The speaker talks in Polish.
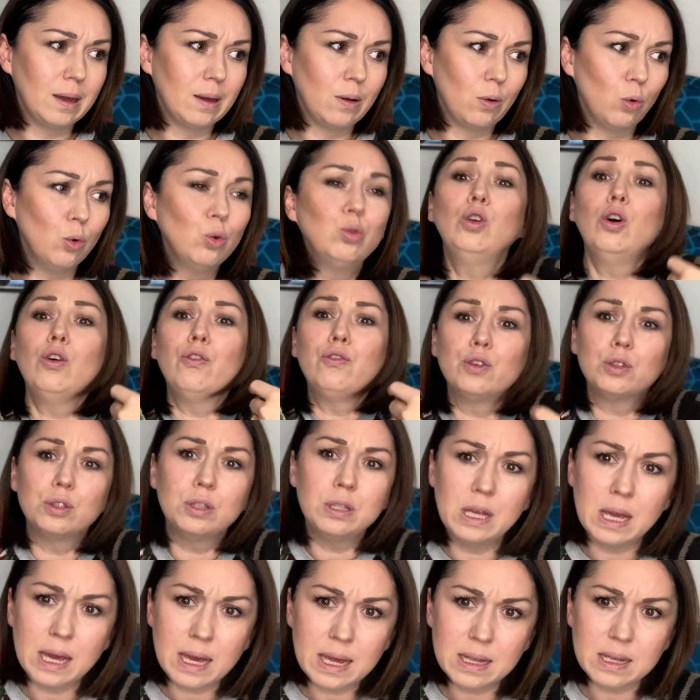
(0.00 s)

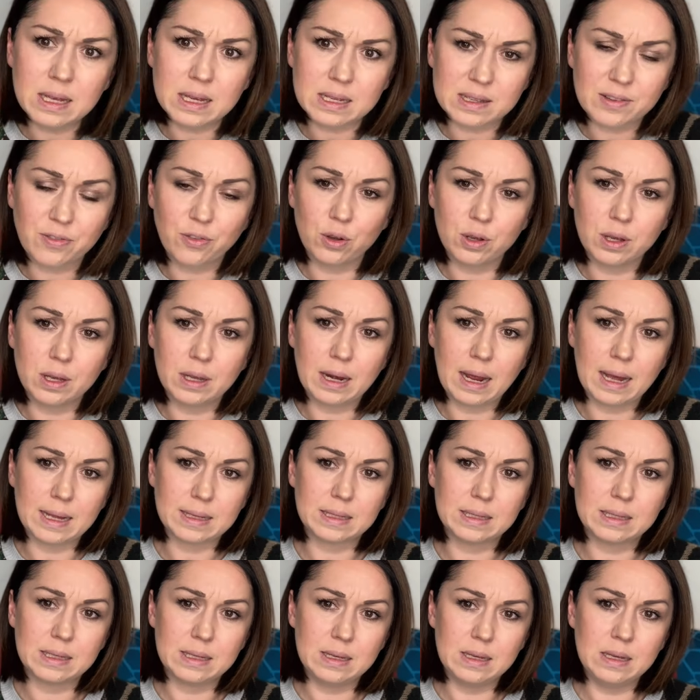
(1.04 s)
udowodnienie swojej
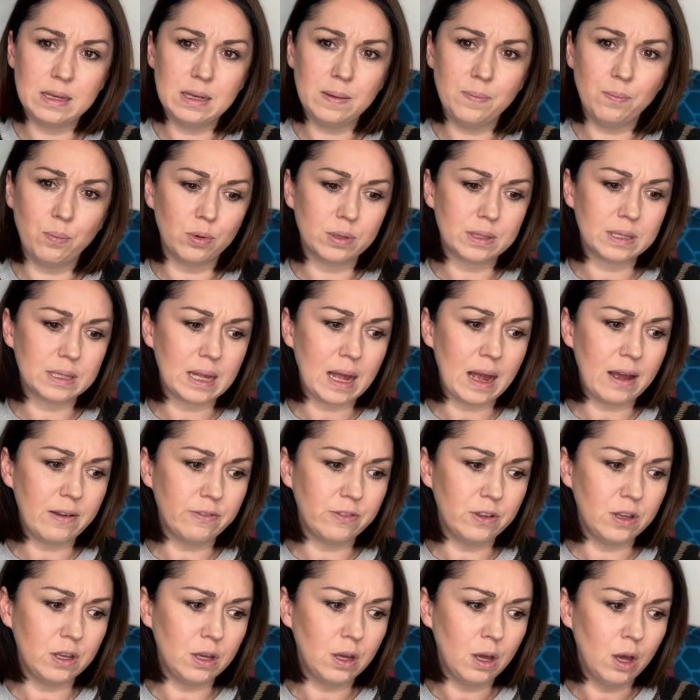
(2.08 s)
racji,
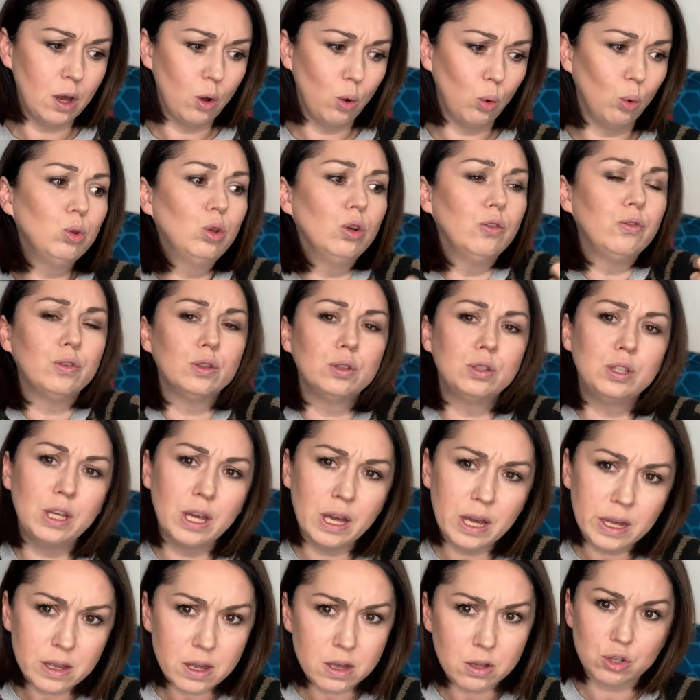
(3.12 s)
postawi
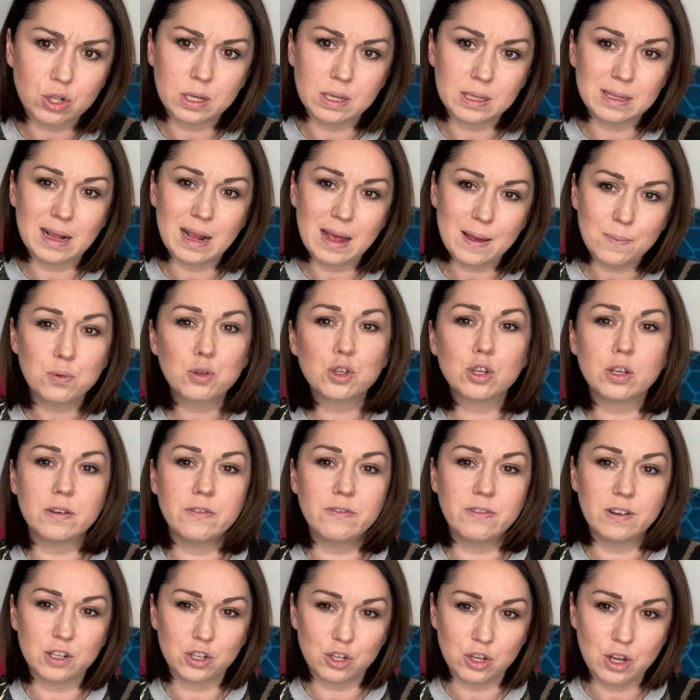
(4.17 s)
udowodnienie, że jest lepszy i
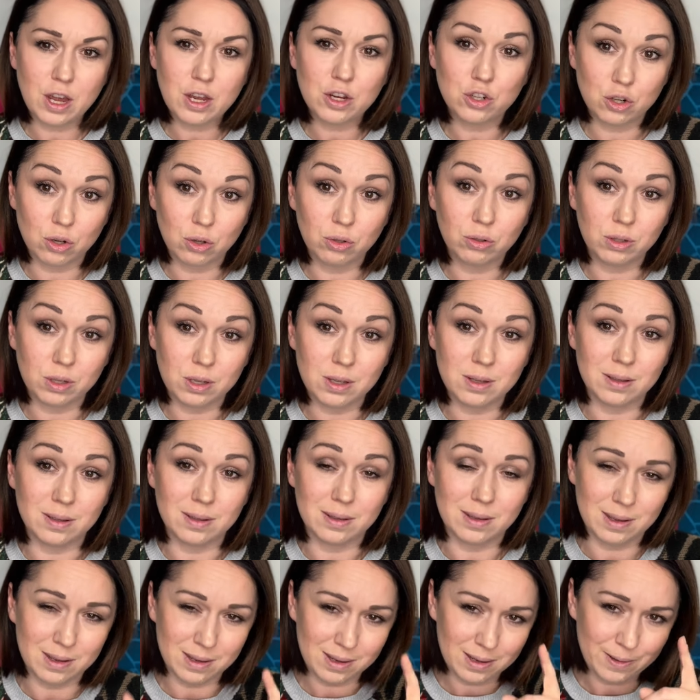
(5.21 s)
ważniejszy od
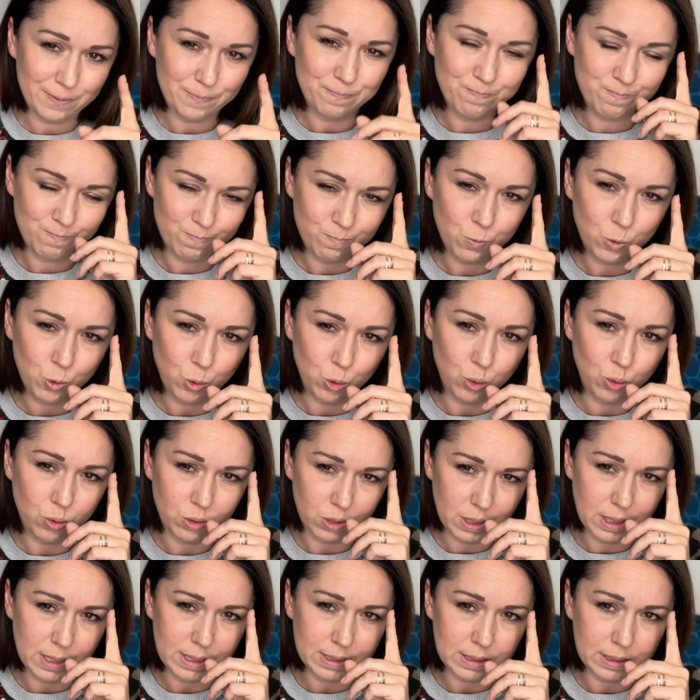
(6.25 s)
innych, tu
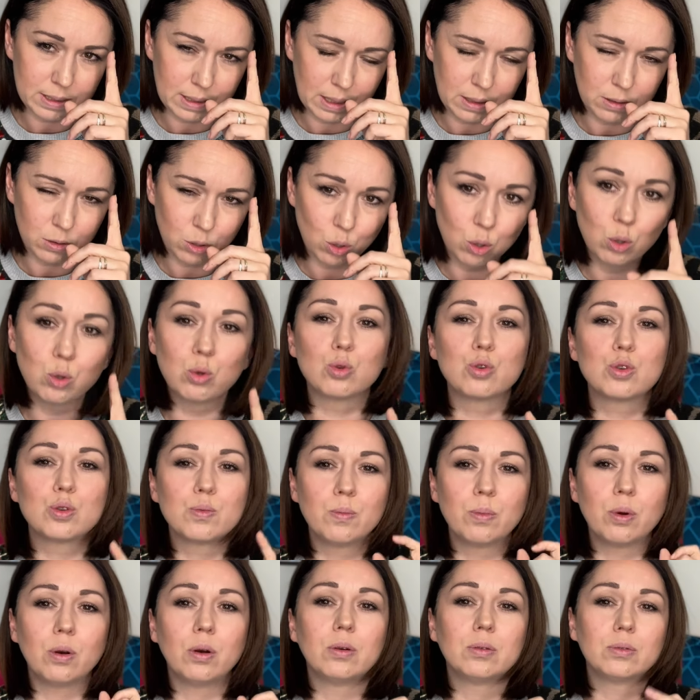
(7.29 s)
jest ten klucz,
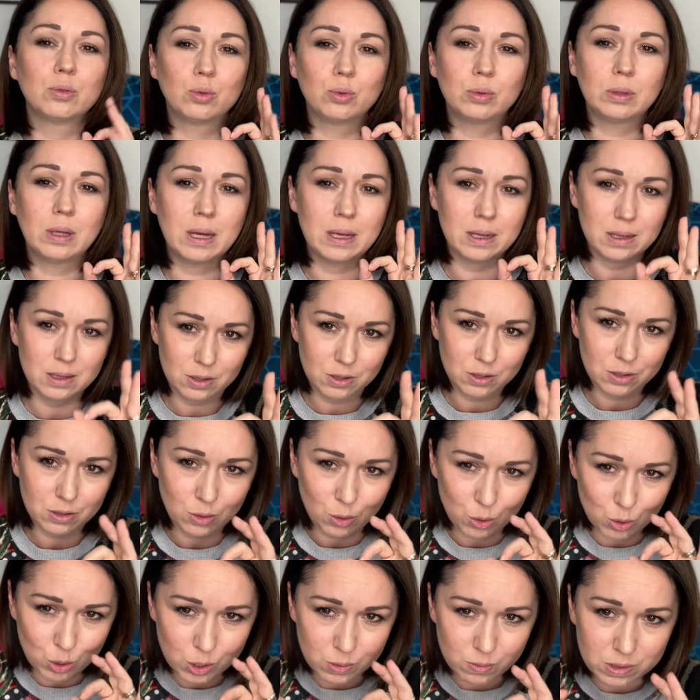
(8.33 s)
bo tutaj
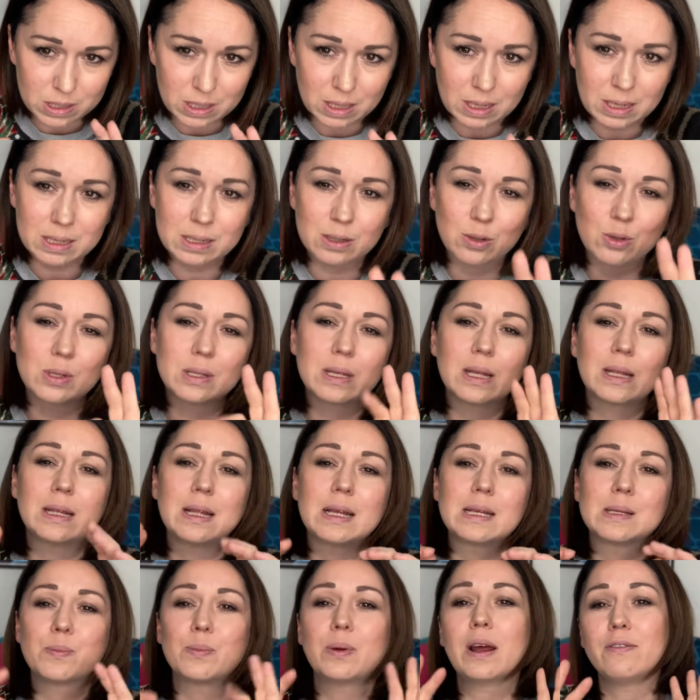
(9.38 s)
dojdziemy zaraz do
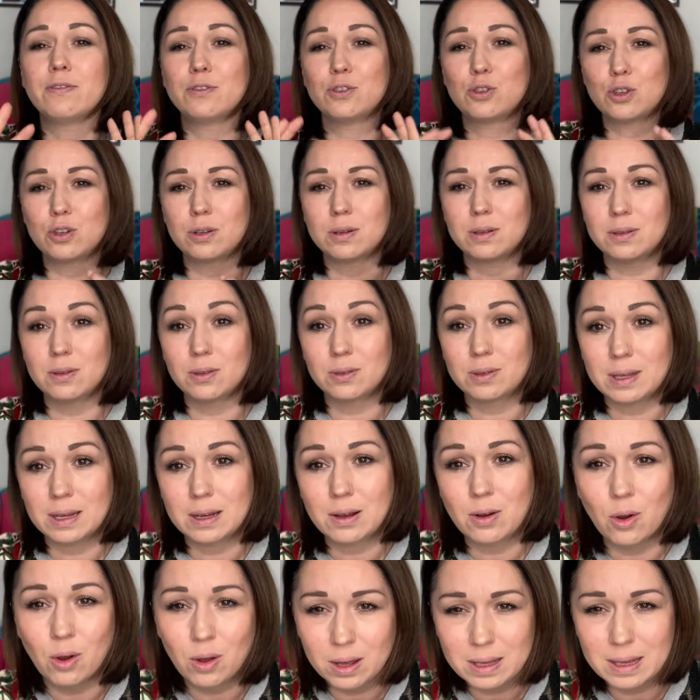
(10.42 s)
sedna sprawy, czyli do
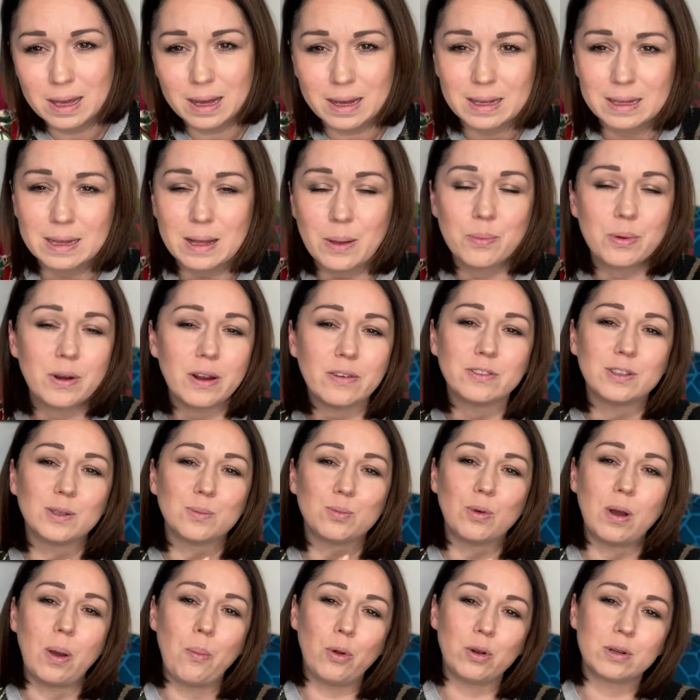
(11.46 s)
tego, jaka naprawdę
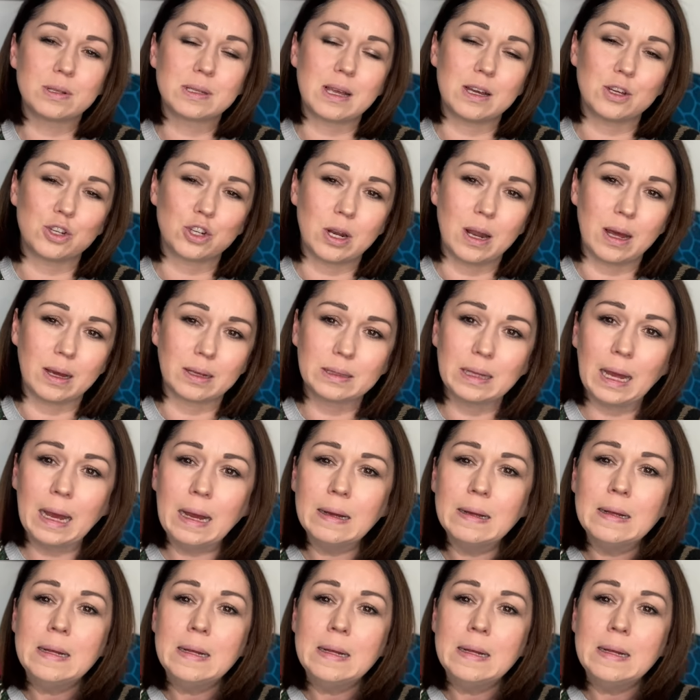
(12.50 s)
była polska szlachta.